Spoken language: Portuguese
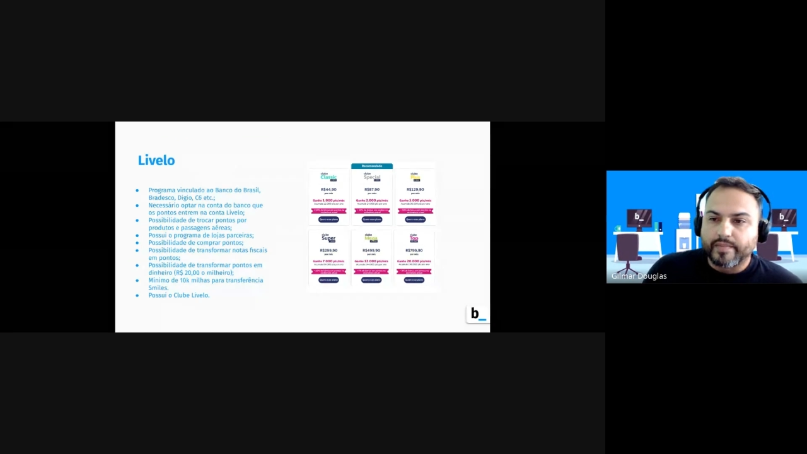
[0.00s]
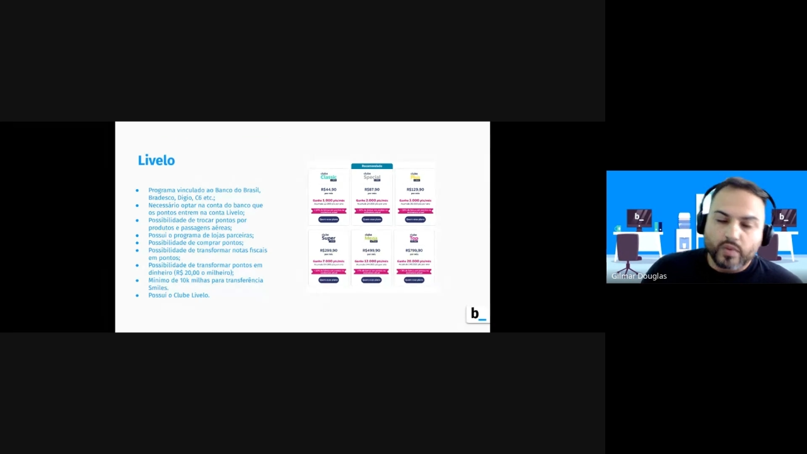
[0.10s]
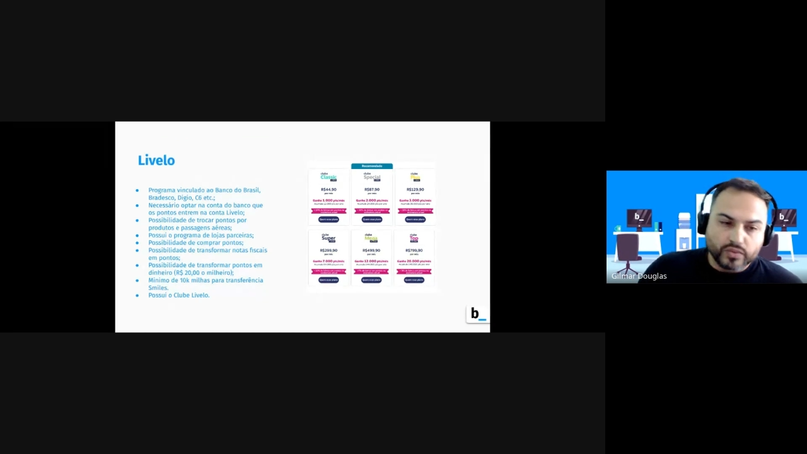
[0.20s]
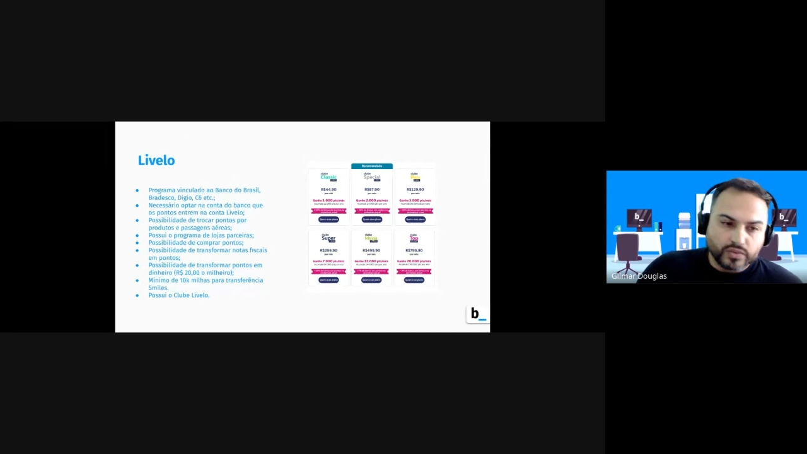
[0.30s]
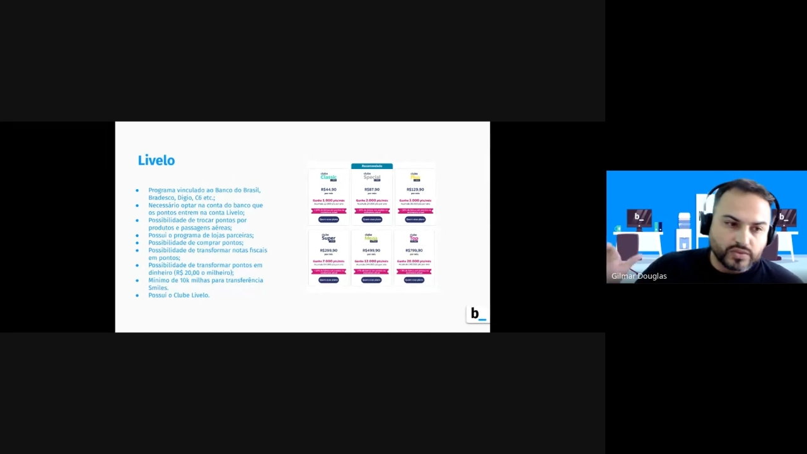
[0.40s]

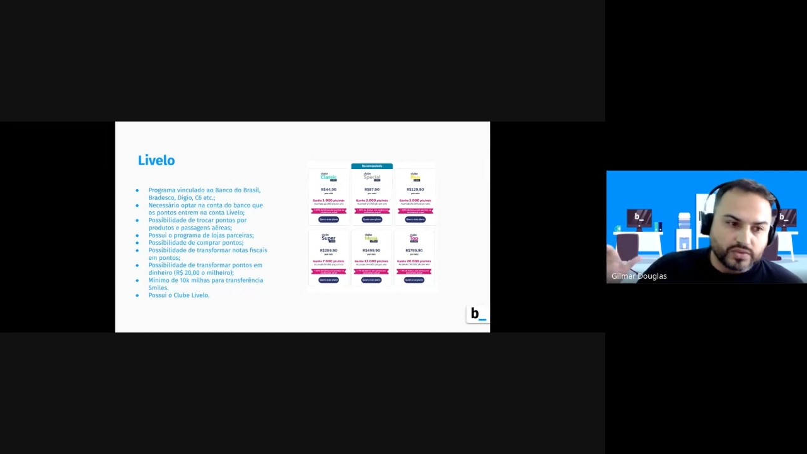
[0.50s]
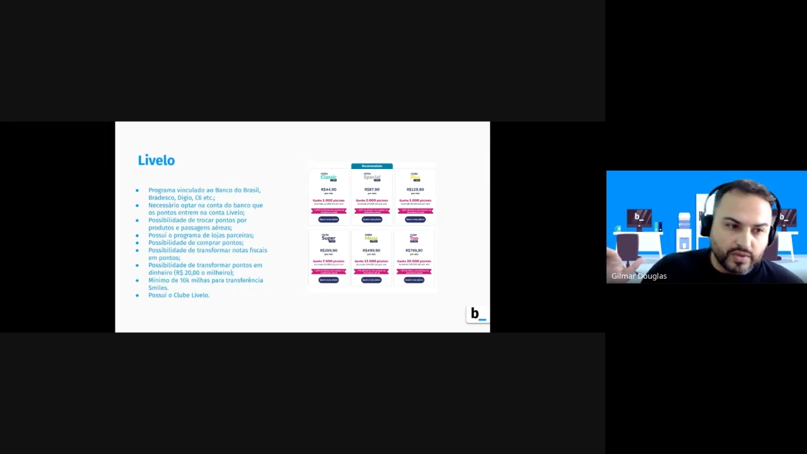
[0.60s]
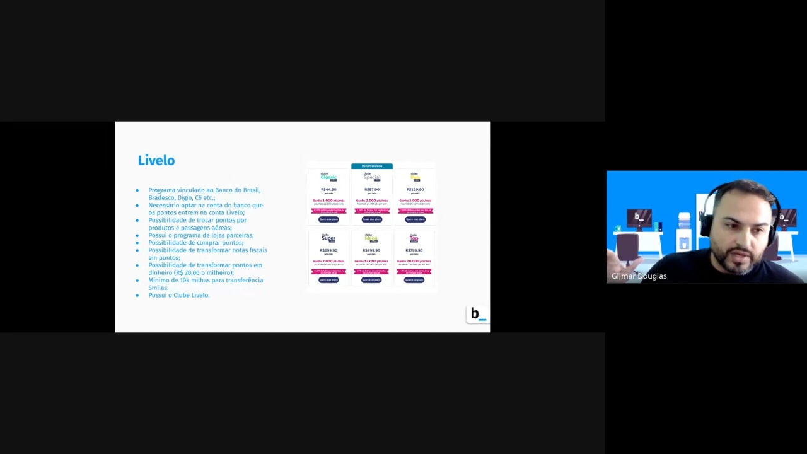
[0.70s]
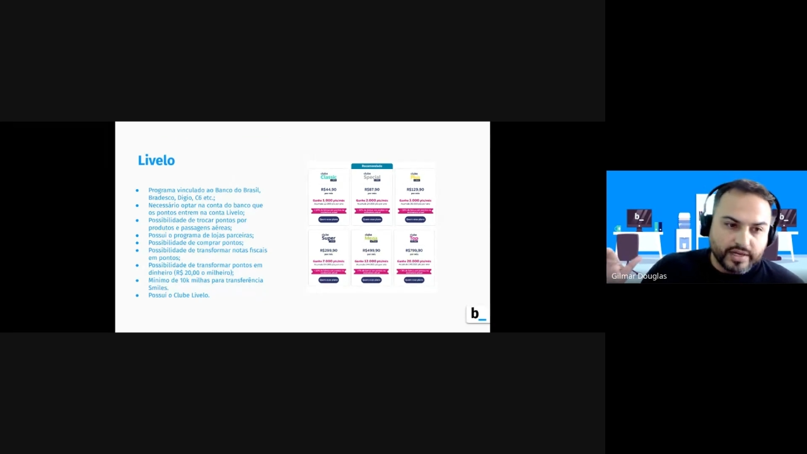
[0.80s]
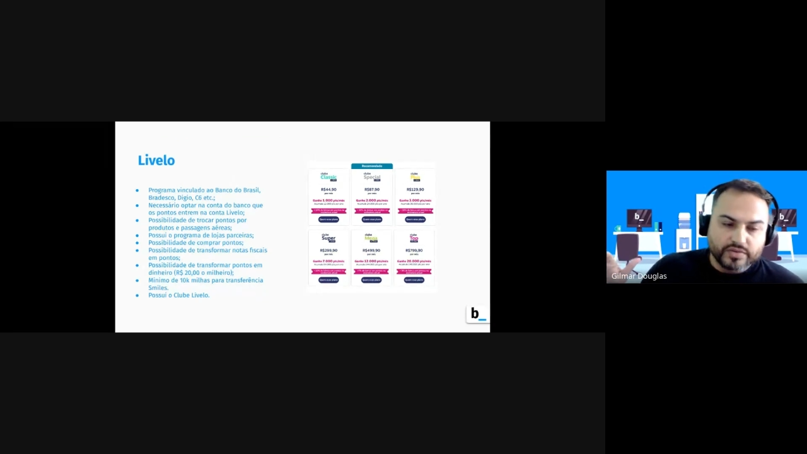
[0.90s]
pontos
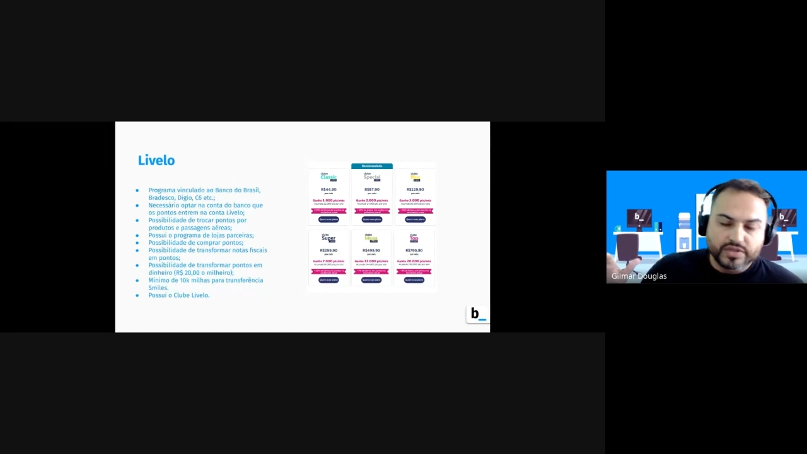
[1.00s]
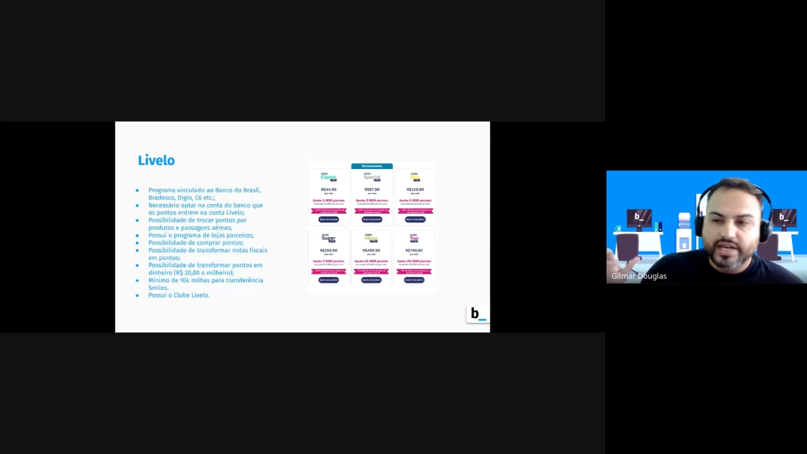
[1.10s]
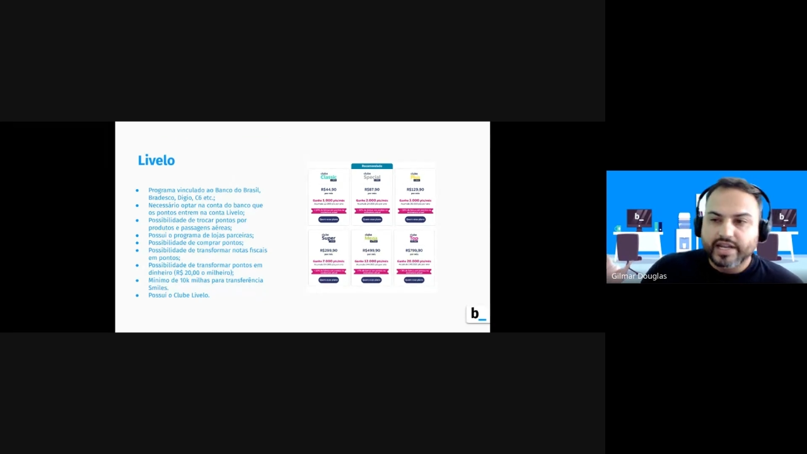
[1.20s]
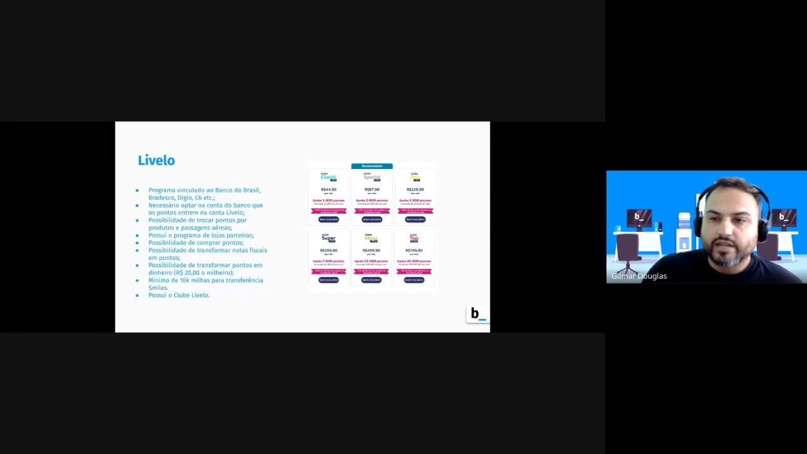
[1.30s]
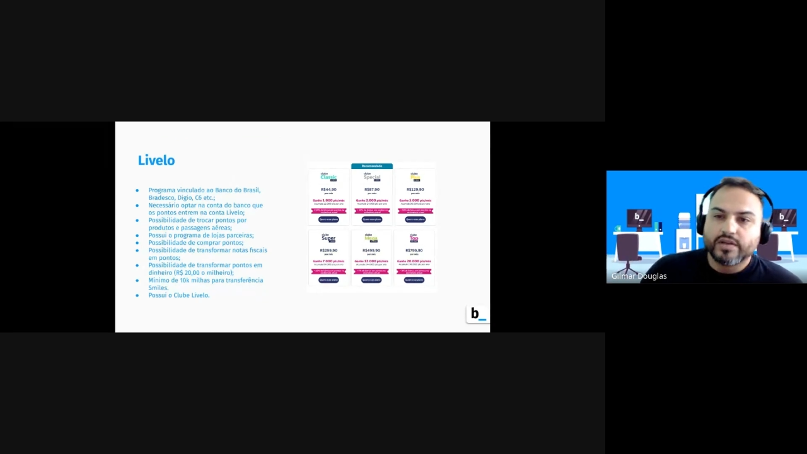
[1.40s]
do cartão de
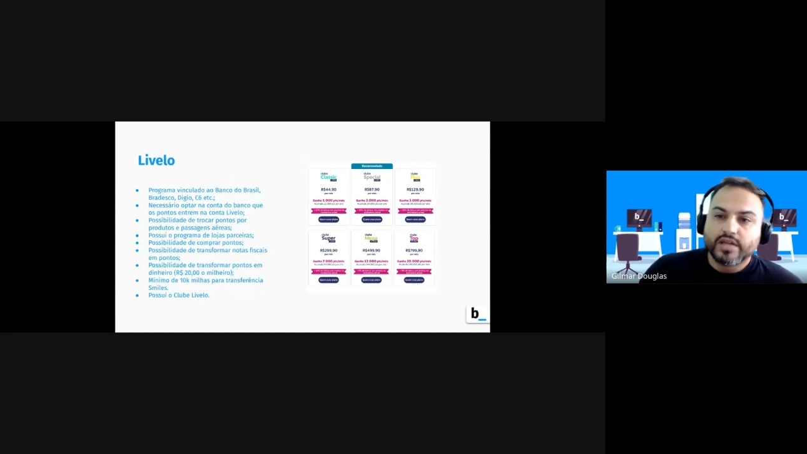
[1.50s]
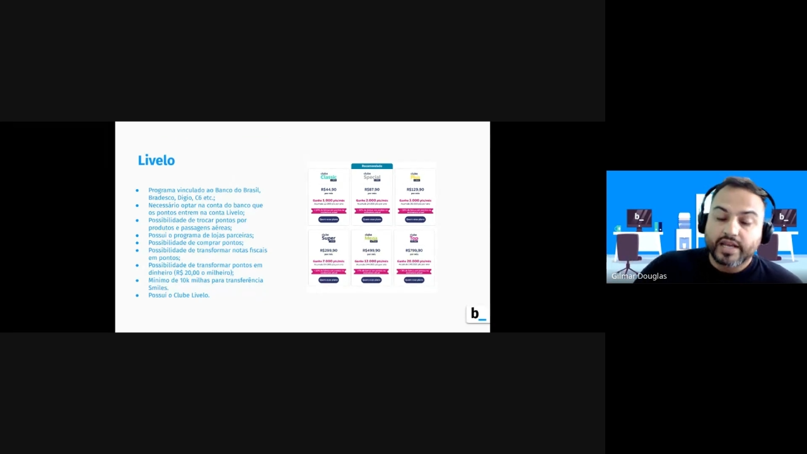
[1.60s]
crédito,